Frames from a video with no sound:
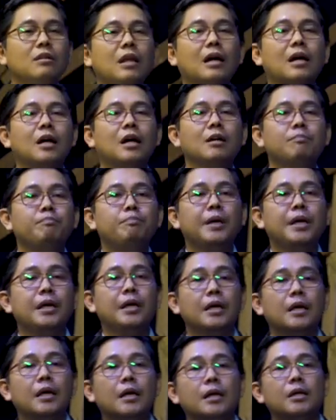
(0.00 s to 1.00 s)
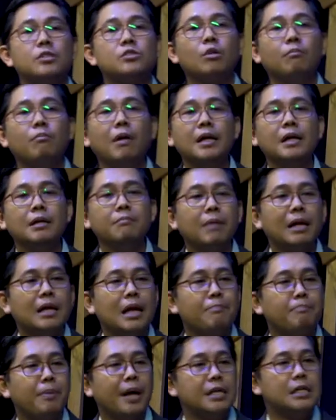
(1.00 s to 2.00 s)
nức khơi pí sụp bần định
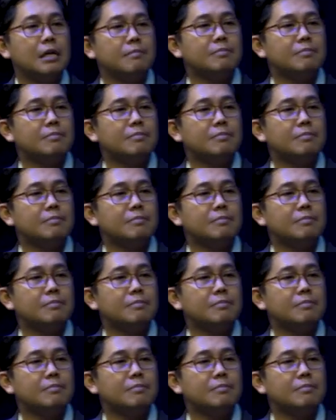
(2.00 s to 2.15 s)
mất đại pre